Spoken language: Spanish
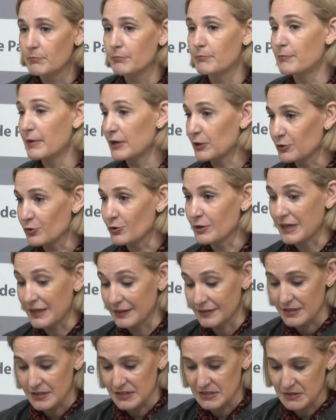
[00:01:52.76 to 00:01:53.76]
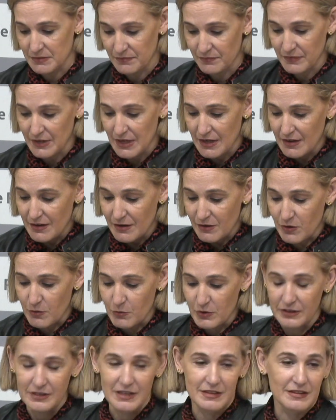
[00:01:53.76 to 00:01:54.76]
pero no gratis como
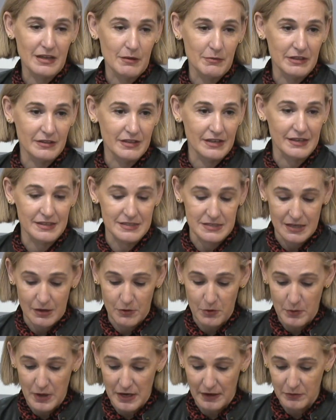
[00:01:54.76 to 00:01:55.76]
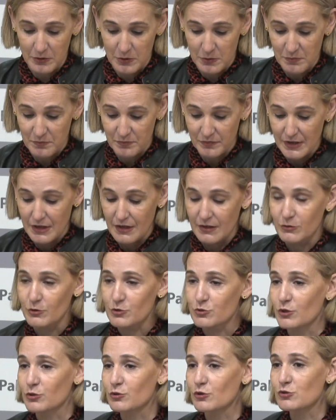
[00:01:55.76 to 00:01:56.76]
intenta vender este gobierno.
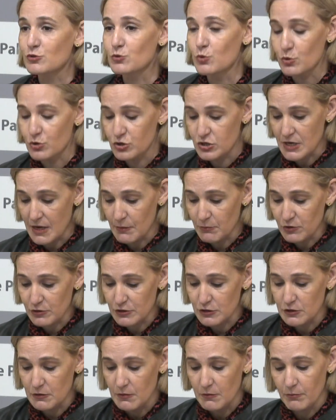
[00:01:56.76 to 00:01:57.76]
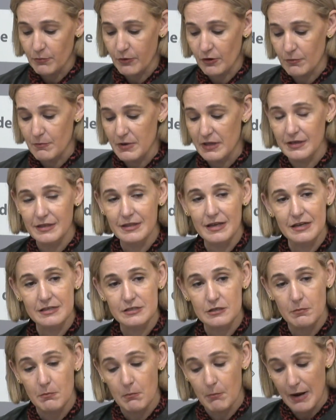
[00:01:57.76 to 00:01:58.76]
Nosotros luchamos por
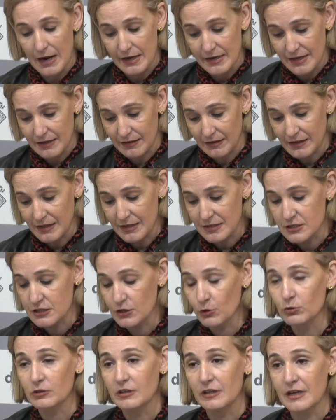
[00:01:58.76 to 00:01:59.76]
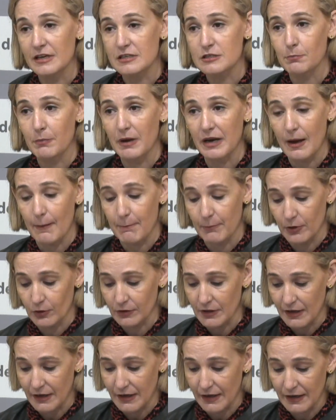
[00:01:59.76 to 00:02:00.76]
medidas valientes y útiles para
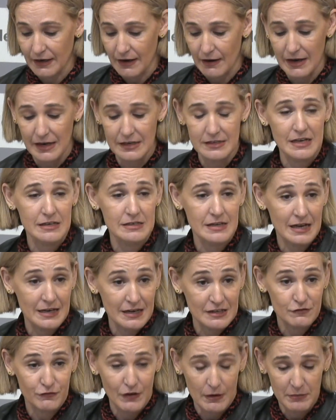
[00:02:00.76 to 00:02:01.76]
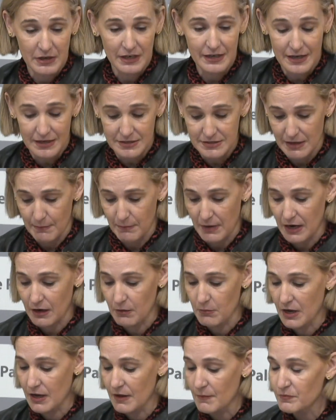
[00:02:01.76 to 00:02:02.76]
proteger a, las familias de
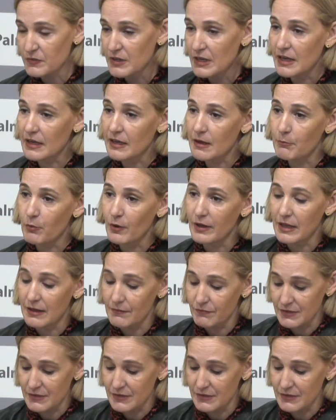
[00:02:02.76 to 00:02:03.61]
Palma y que puedan